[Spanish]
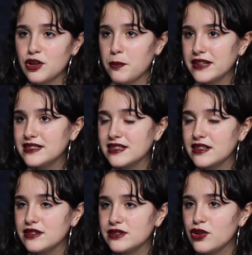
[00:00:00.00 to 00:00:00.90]
En los países
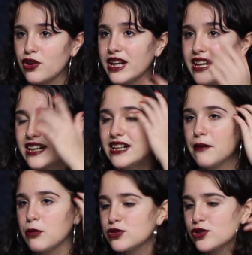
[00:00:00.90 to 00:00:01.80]
en los que es legal el
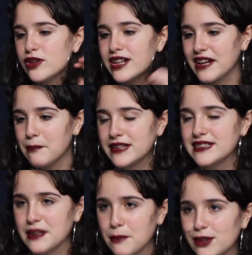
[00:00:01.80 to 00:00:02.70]
aborto no es que empiece
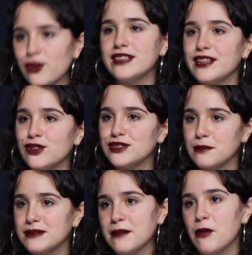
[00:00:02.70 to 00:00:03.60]
a ser método
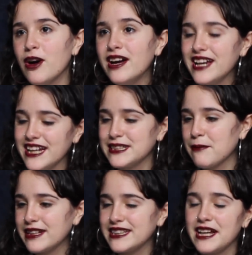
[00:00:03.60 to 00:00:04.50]
anticonceptivo y se
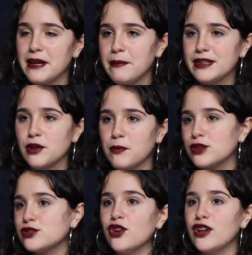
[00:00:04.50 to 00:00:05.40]
vende
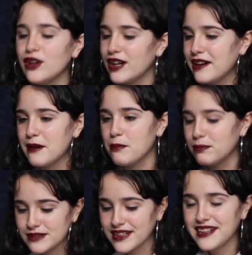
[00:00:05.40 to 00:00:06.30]
misoprostol eh,
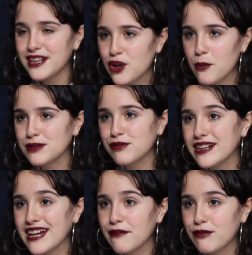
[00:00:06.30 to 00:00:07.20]
como si
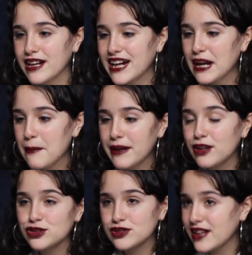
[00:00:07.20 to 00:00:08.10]
fueran,
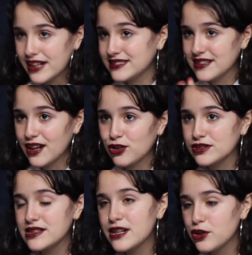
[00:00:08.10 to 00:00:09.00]
caramelos. Es al
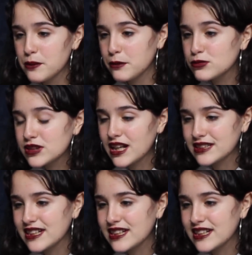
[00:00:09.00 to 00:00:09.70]
contrario, disminuyen las